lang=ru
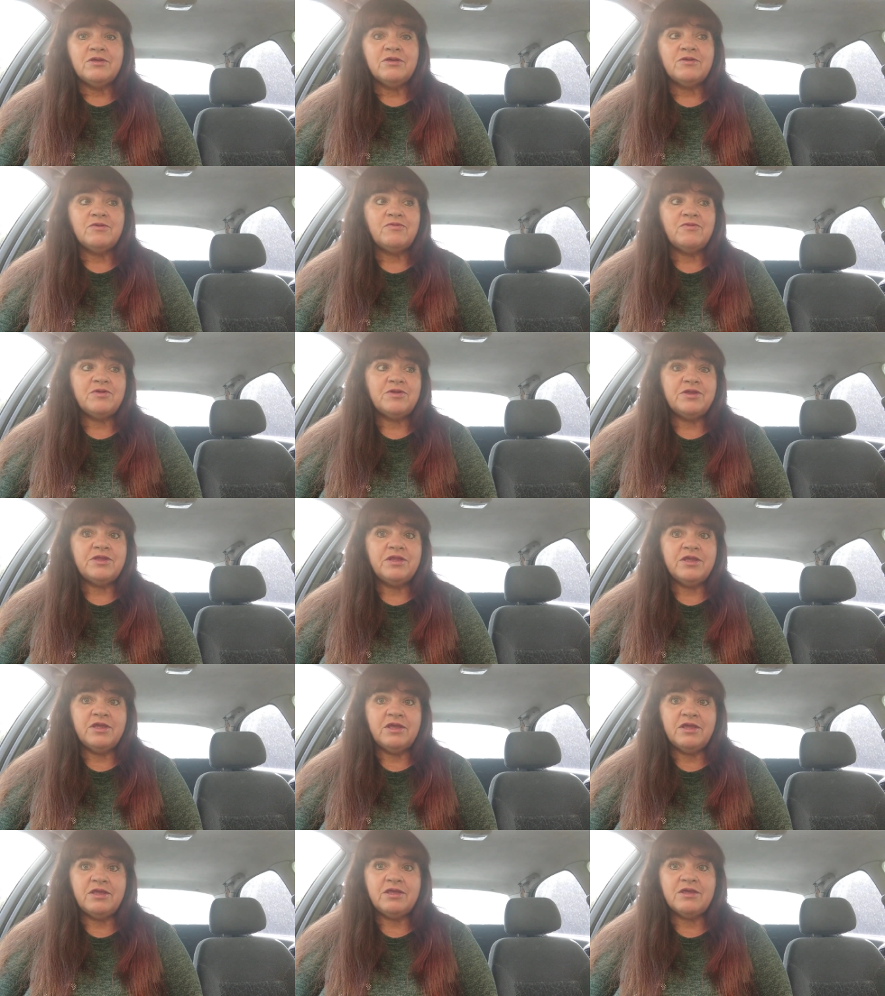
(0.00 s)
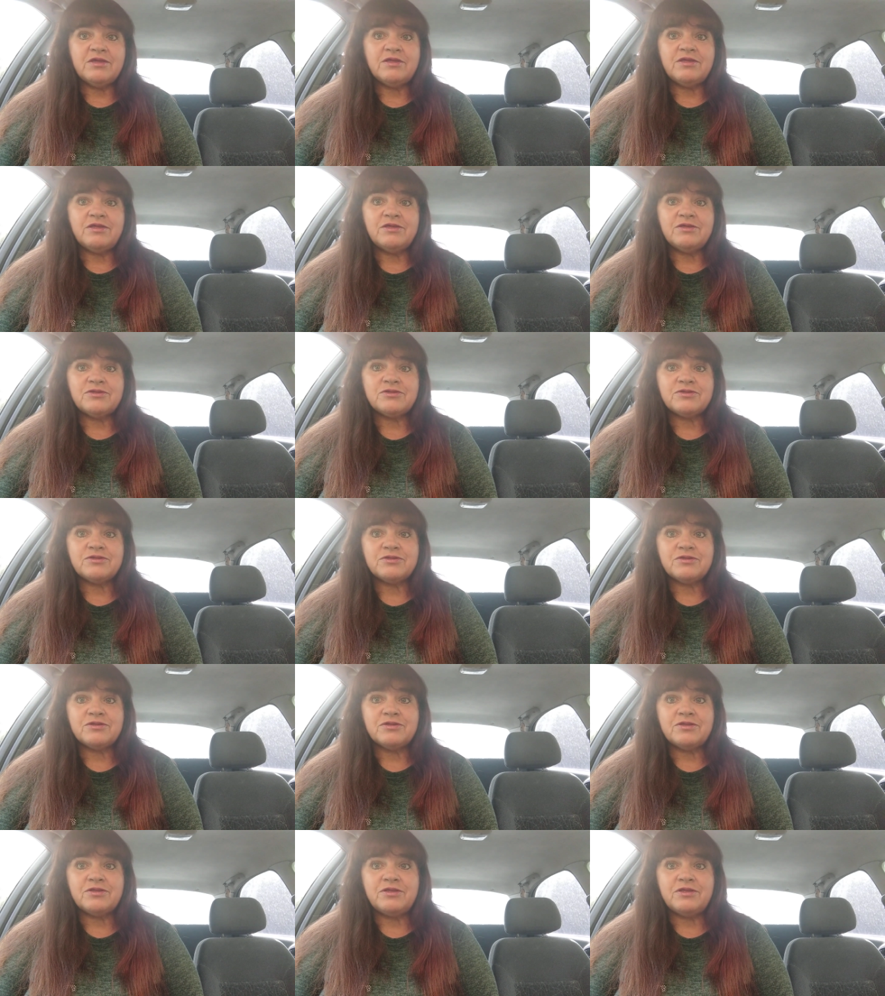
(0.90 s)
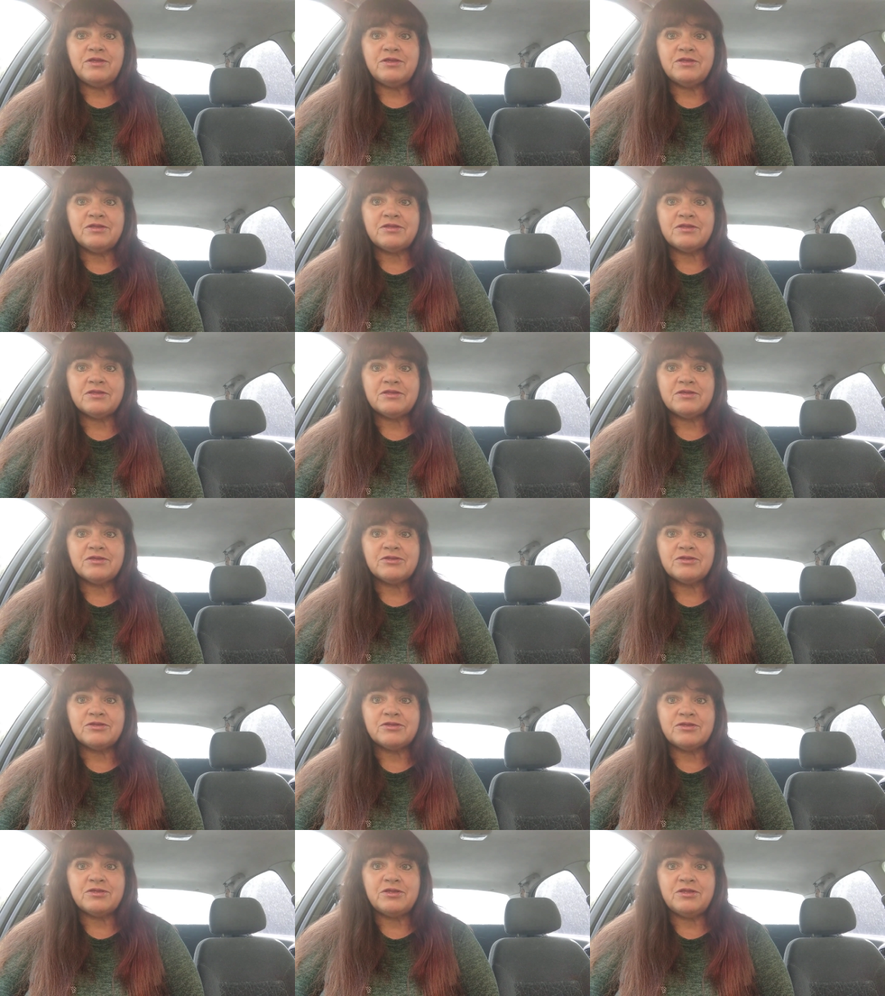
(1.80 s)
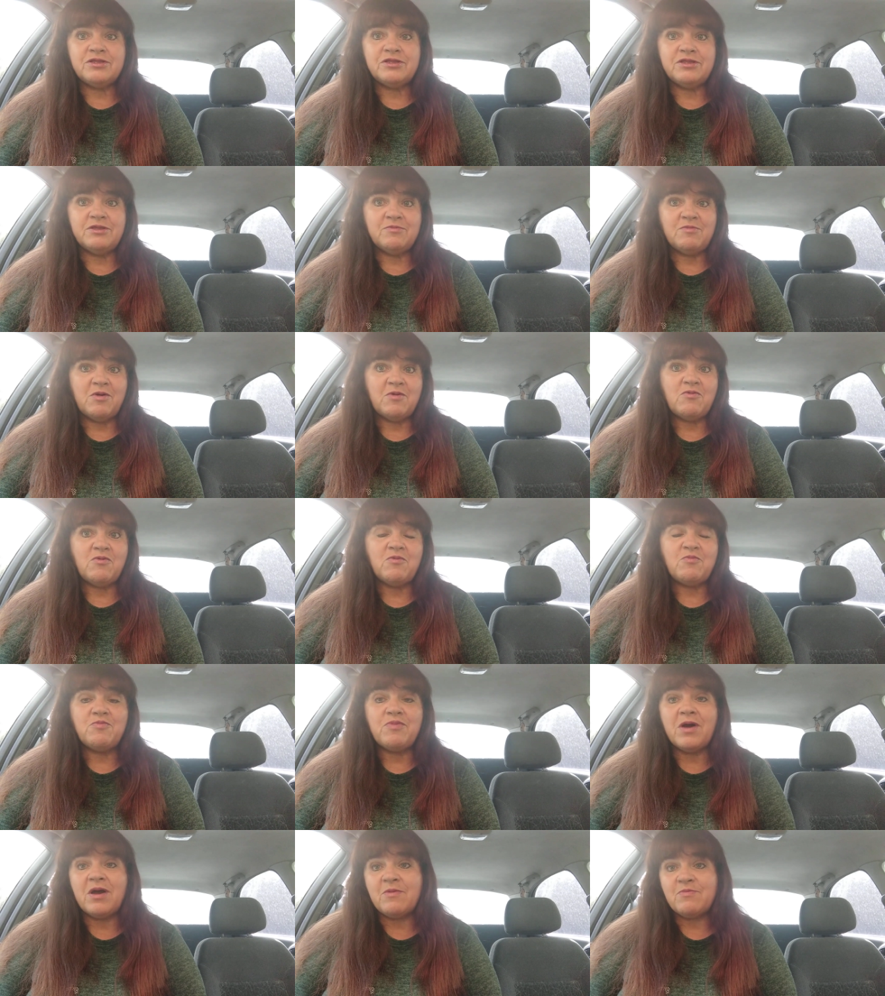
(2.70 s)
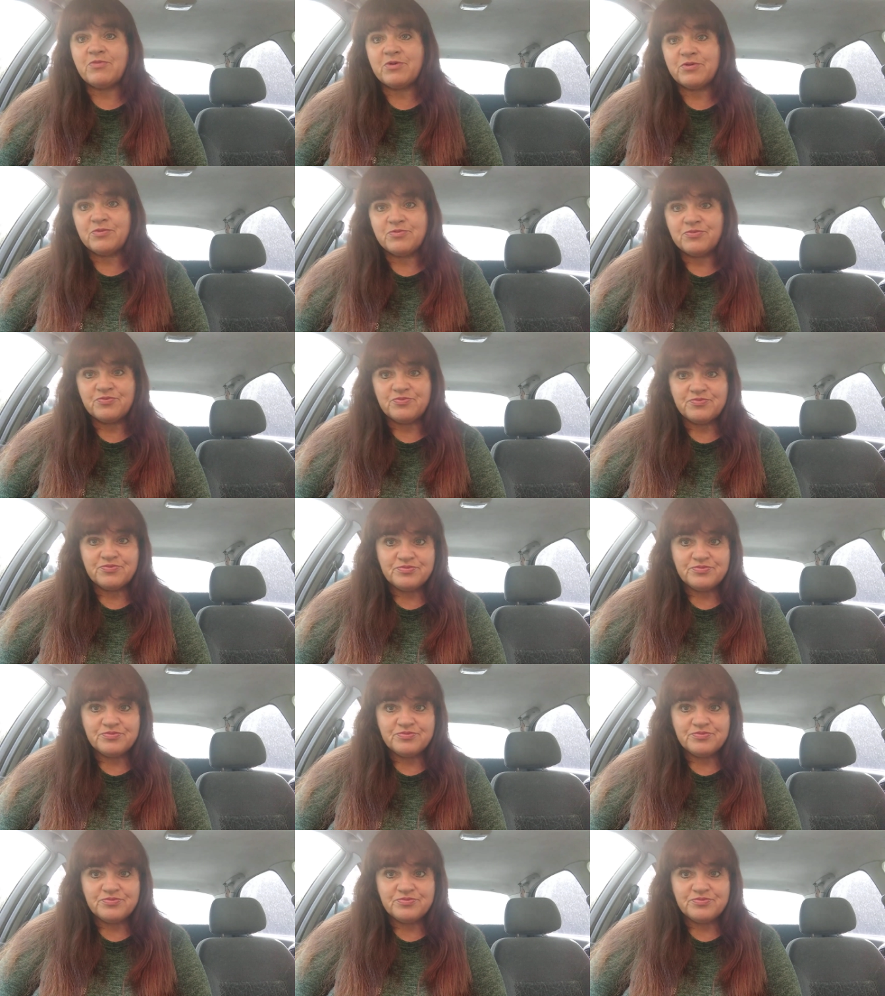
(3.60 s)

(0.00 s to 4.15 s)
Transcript: Вернее, из, из жизни моего папы.